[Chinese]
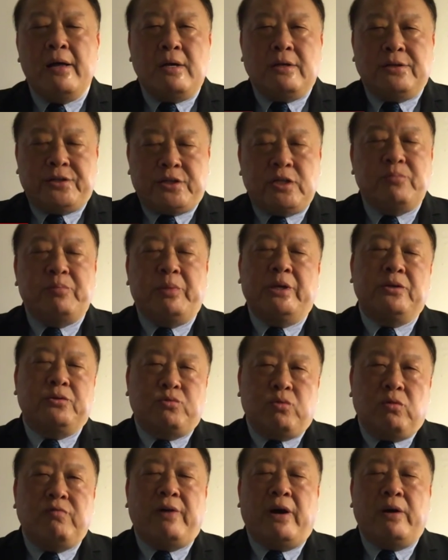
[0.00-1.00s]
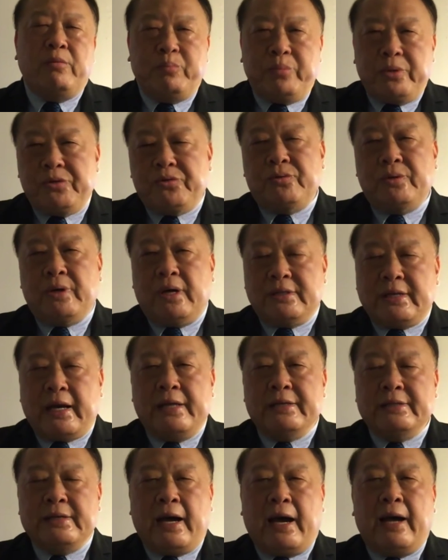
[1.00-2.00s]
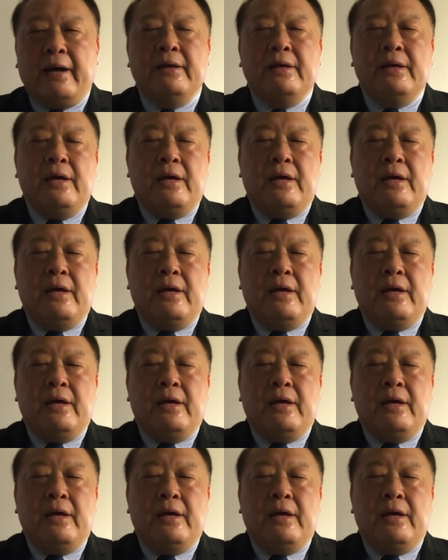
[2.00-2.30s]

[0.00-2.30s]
势必中方必须要参加。